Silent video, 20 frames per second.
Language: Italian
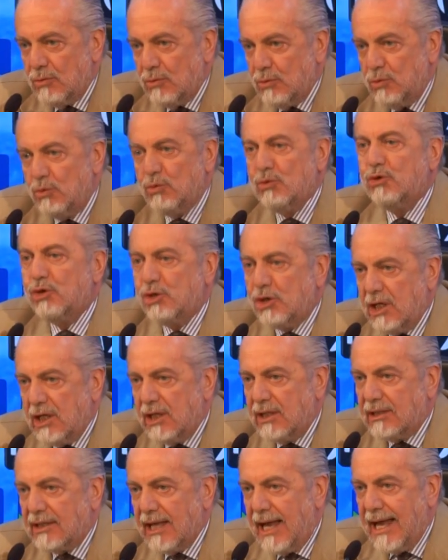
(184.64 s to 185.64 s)

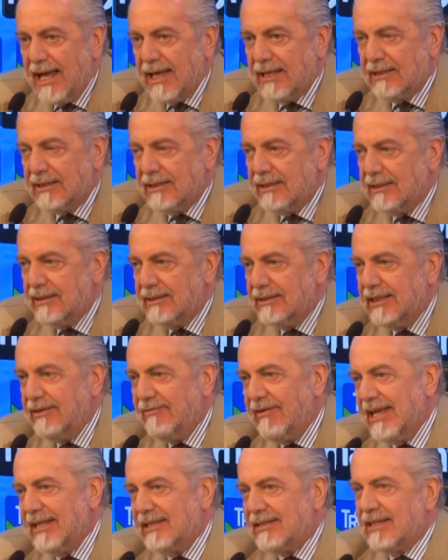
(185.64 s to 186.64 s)
un'uscita
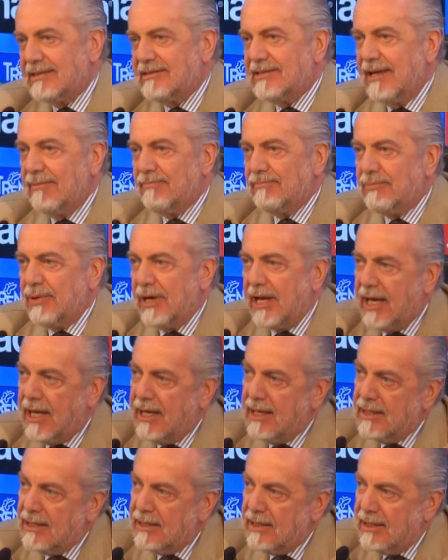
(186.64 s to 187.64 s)
diventa sempre
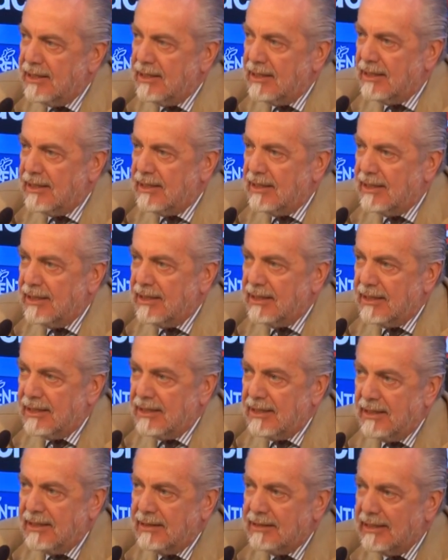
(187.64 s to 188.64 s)

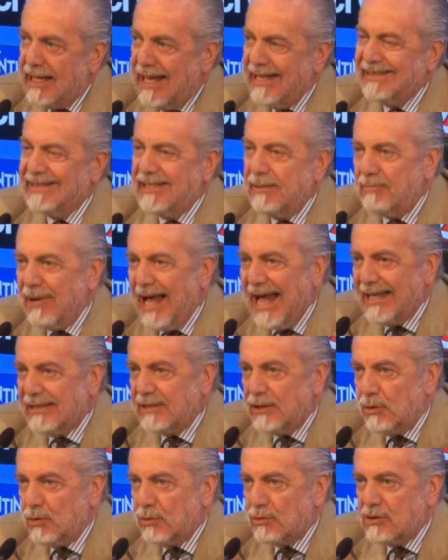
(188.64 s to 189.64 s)
eh,
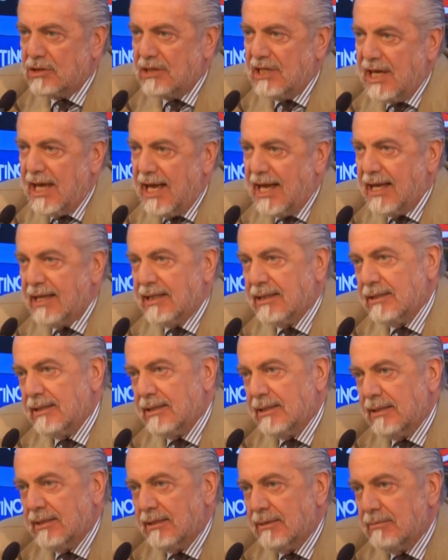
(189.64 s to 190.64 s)
antipatico sia
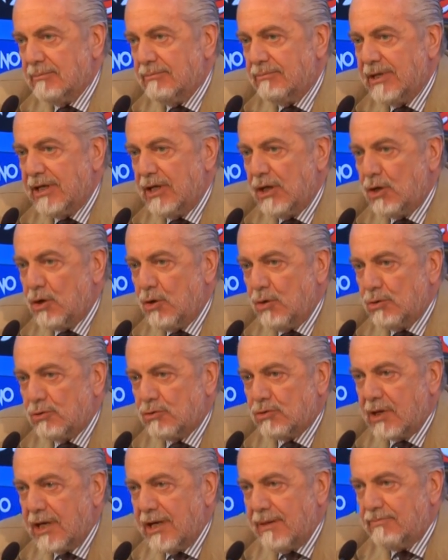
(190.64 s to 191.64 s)
per il
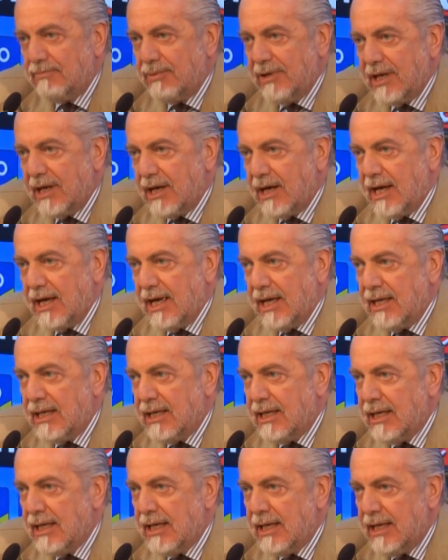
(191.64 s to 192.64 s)
coach che per
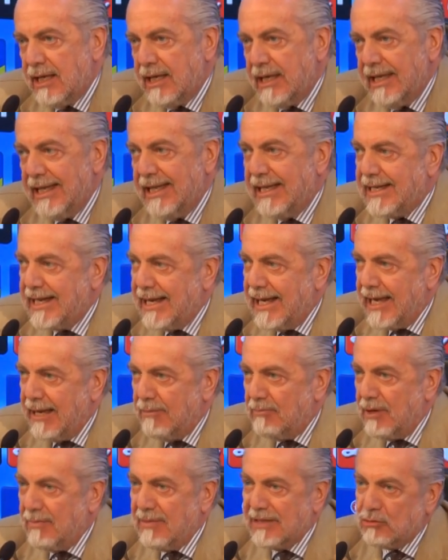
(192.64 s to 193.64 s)
il
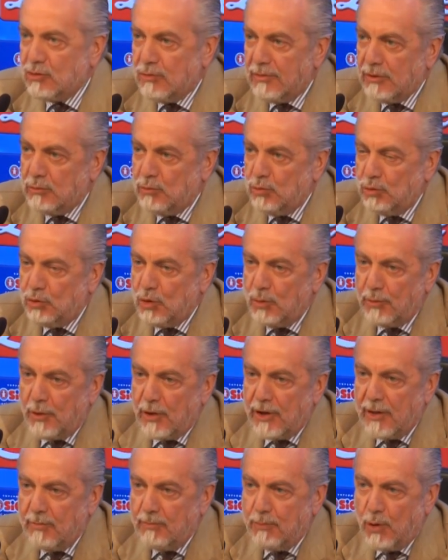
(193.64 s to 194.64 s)
club, ma soprattutto
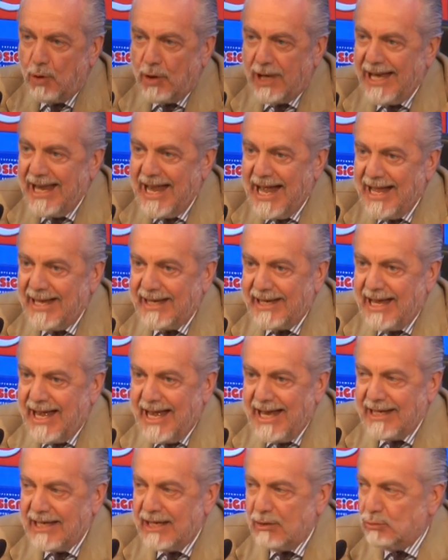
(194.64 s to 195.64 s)
poi può creare
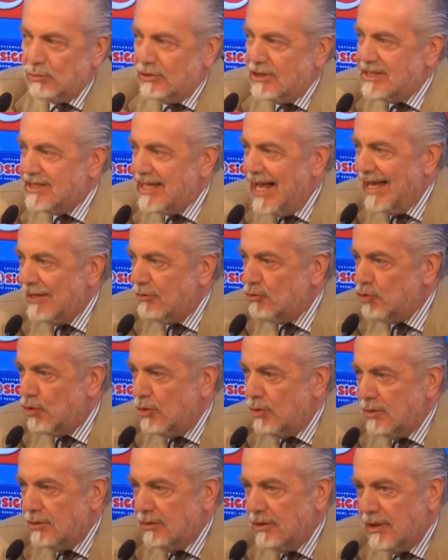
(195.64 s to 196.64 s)
anche un
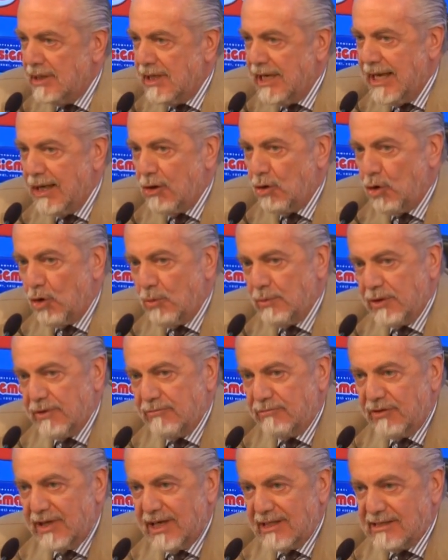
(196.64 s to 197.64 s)
disagio economico e
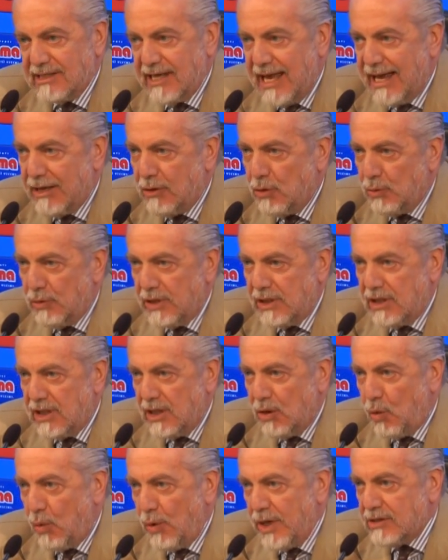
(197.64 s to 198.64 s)
finanziario, quindi
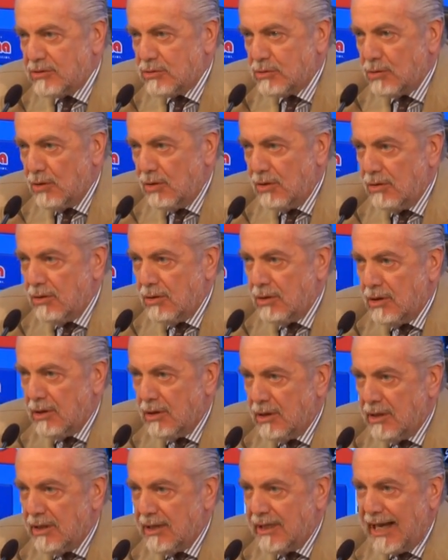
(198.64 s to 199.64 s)
in questo
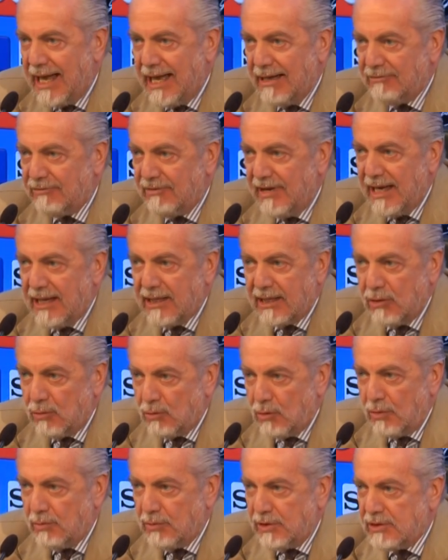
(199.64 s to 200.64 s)
Rafa, che è un
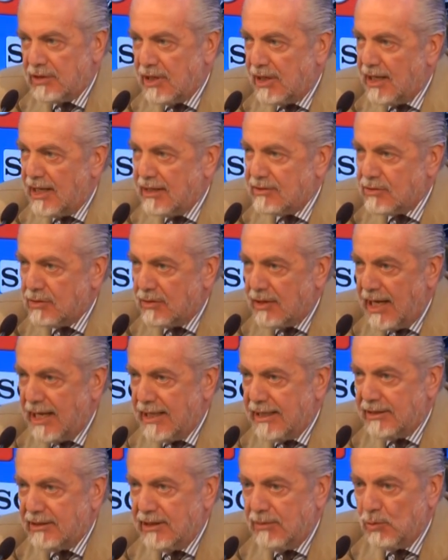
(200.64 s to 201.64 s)
uomo
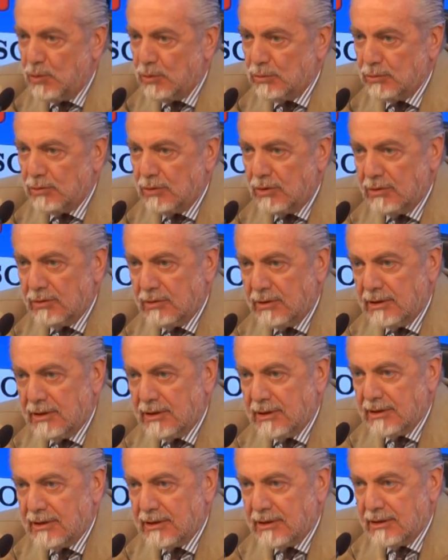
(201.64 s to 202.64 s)
internazionale di mondo,
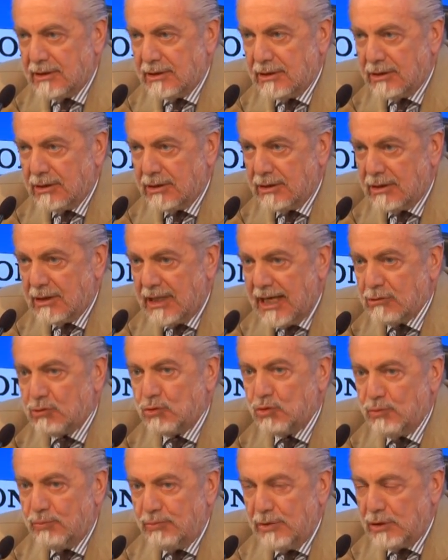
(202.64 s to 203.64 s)
eh, ha
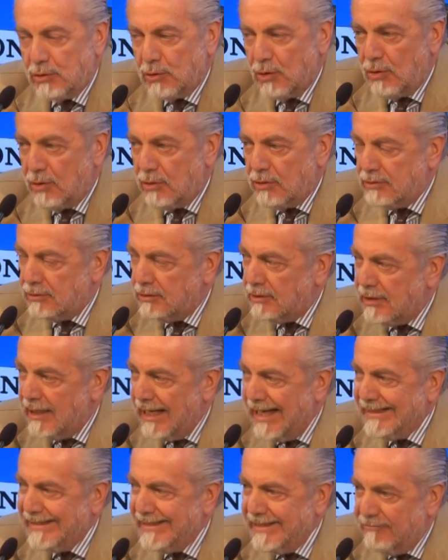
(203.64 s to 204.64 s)
subito
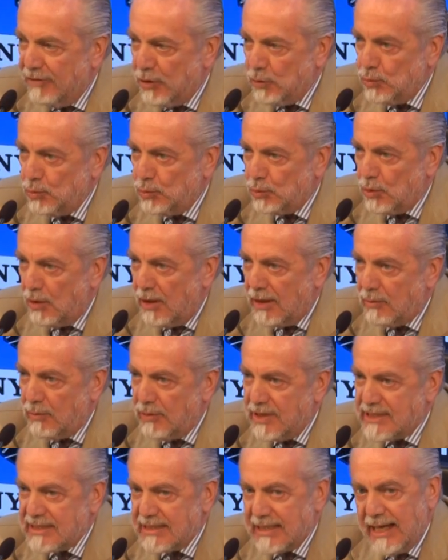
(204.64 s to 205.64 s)
addivenuto a
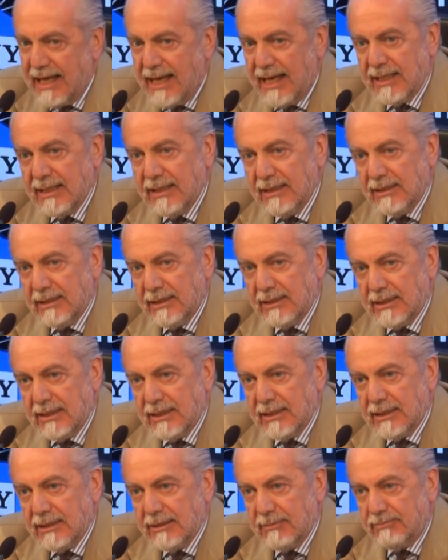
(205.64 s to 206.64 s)
questa
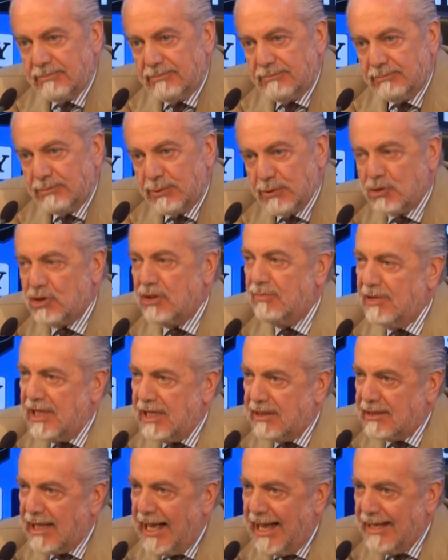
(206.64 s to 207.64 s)
eh,
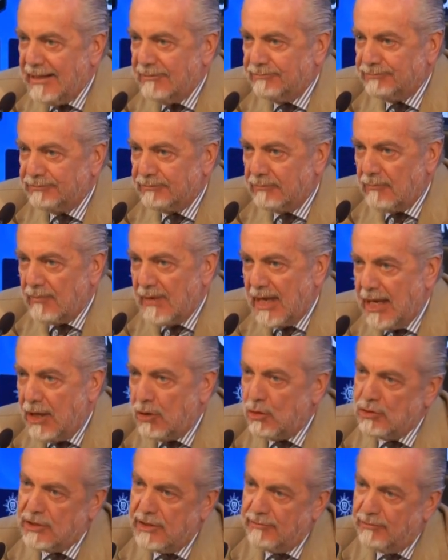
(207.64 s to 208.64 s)
possibilità e
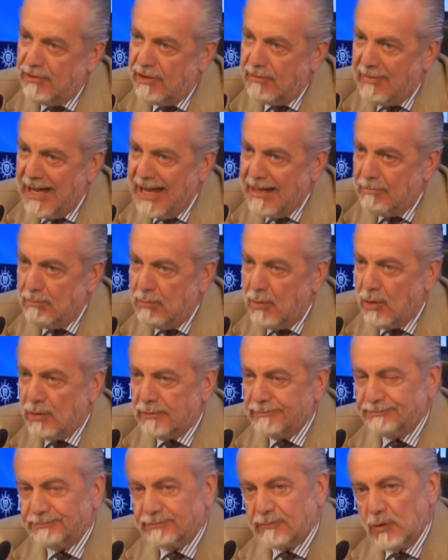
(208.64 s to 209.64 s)
così
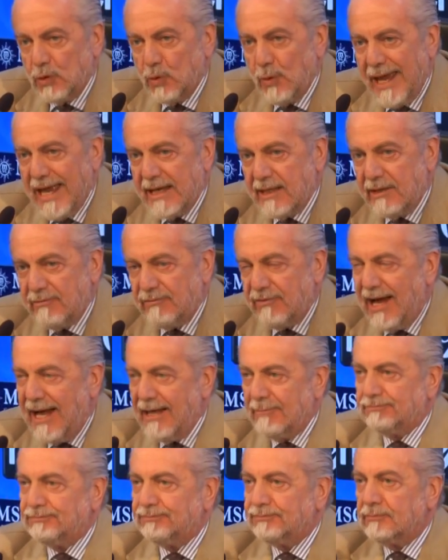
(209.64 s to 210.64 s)
firmammo due anni
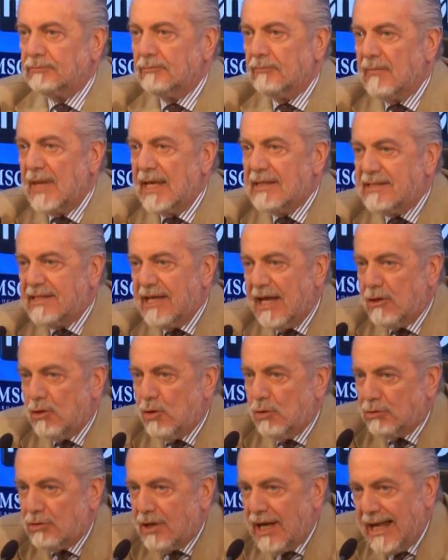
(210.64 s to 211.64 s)
fa sia il
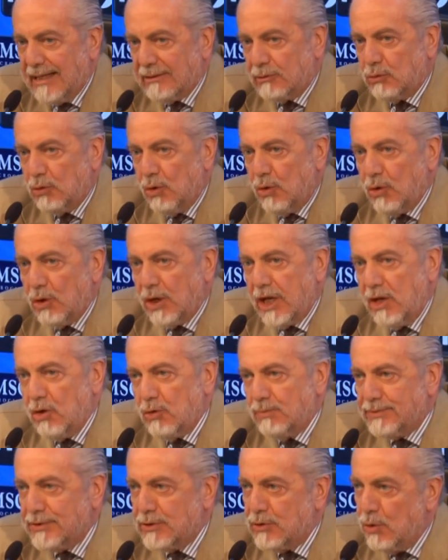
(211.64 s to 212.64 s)
contratto che
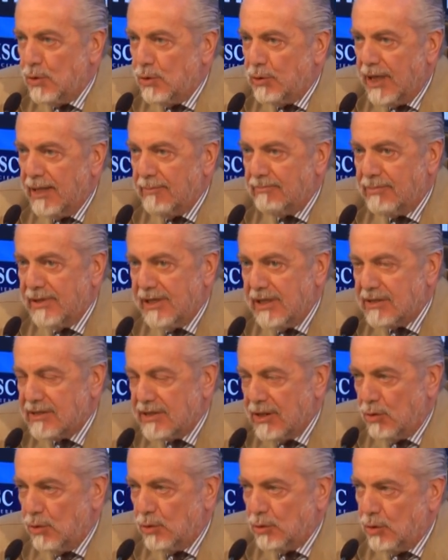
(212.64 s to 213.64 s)
l'opzione per il
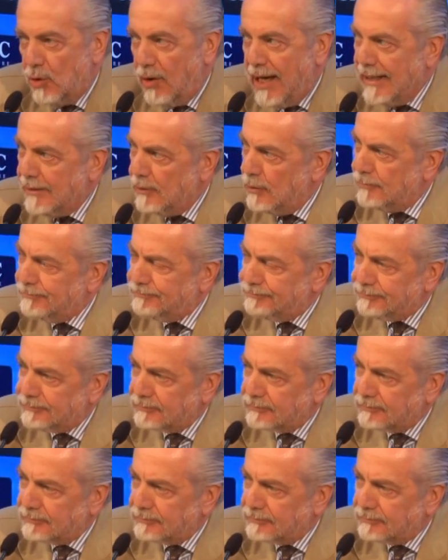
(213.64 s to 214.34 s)
secondo anno.